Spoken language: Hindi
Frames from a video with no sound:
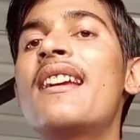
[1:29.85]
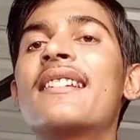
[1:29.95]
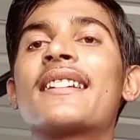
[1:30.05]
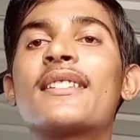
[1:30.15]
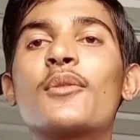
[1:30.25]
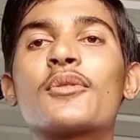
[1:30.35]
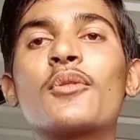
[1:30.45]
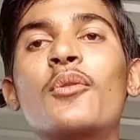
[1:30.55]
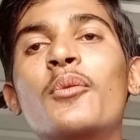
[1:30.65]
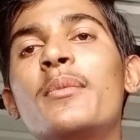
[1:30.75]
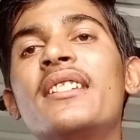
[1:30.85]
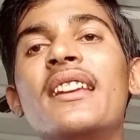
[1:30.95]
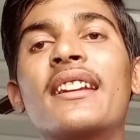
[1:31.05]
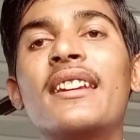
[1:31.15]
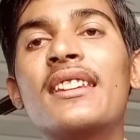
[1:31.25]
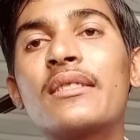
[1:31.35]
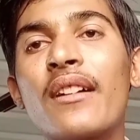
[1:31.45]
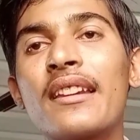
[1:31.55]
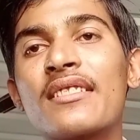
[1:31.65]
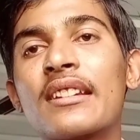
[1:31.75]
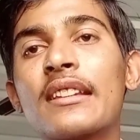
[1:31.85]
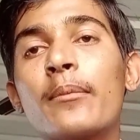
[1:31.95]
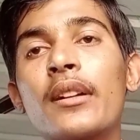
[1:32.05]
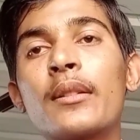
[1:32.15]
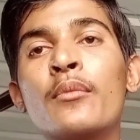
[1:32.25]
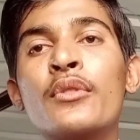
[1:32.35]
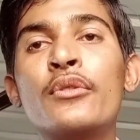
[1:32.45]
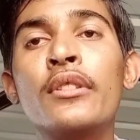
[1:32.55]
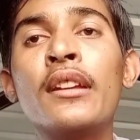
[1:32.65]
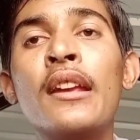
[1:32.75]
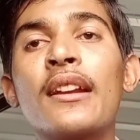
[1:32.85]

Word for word: लेकिन दोस्तों उम्मीद है कि इस वाले चैनल पर मुझे